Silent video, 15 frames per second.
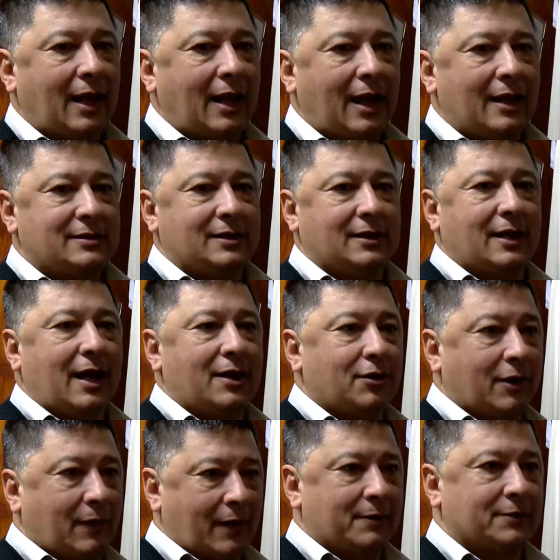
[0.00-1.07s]
Hace
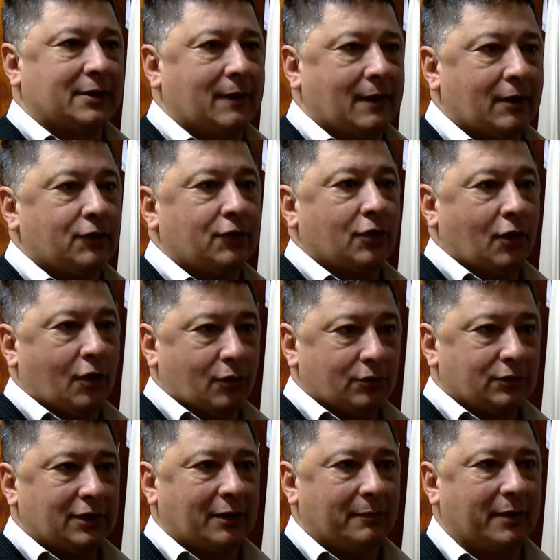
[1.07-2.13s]
años que venimos trabajando
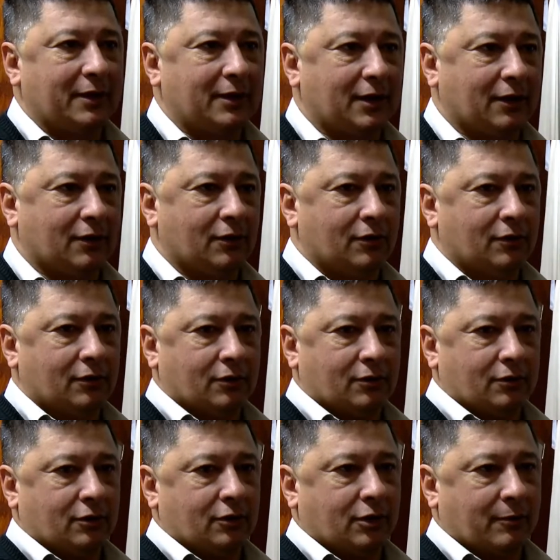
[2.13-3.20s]
conjuntamente con,
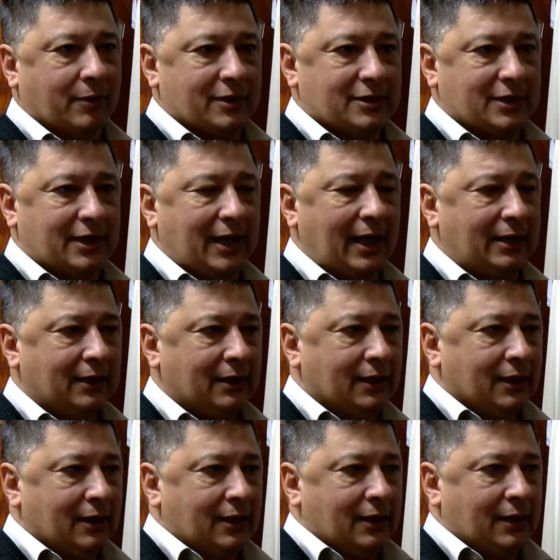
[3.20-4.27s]
la universidad,
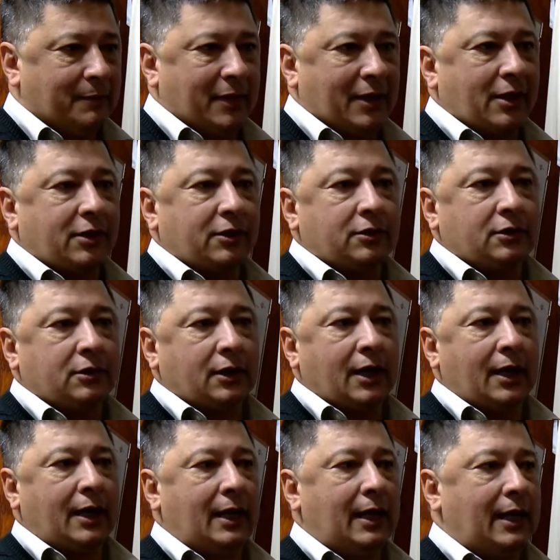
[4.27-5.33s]
eh,
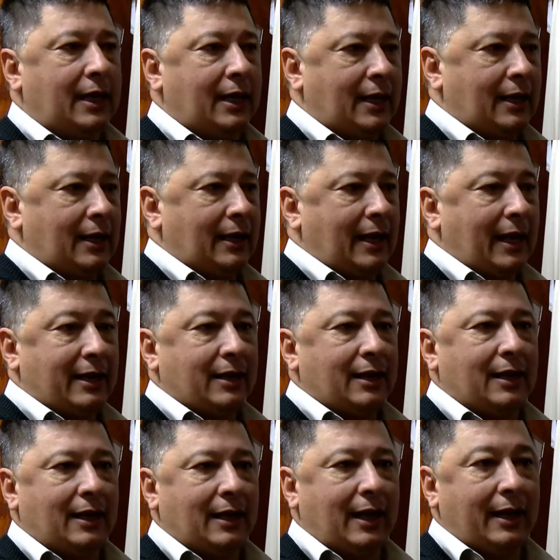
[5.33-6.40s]
prestándole eh,
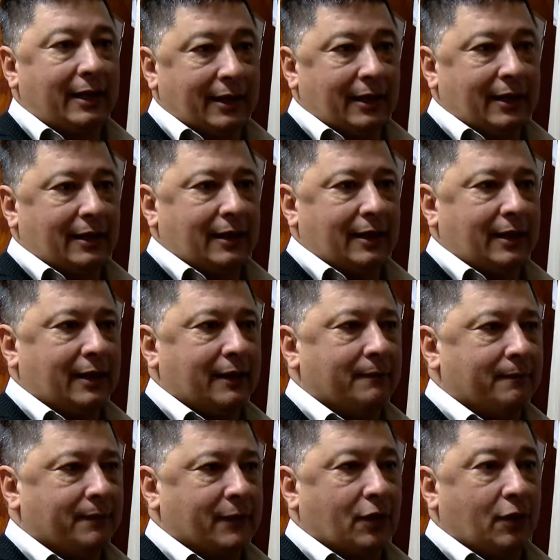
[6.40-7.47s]
el, área de
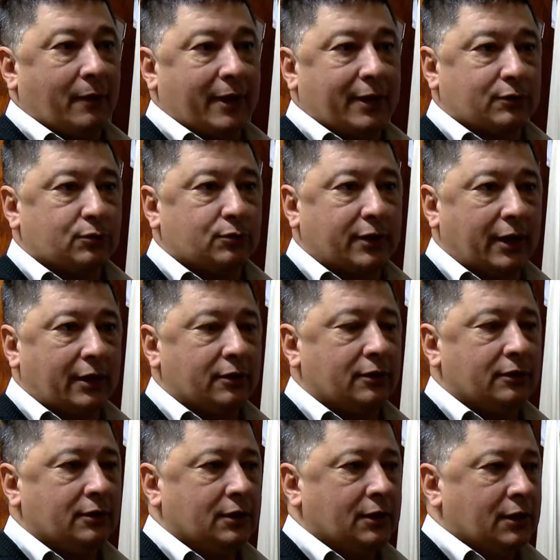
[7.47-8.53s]
mm, cobertura,
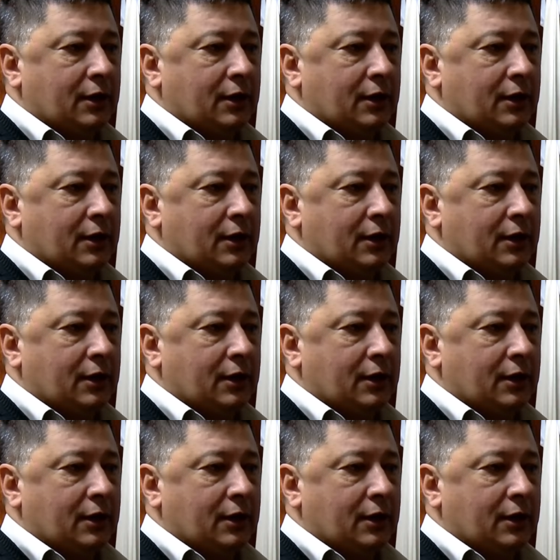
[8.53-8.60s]
¿no?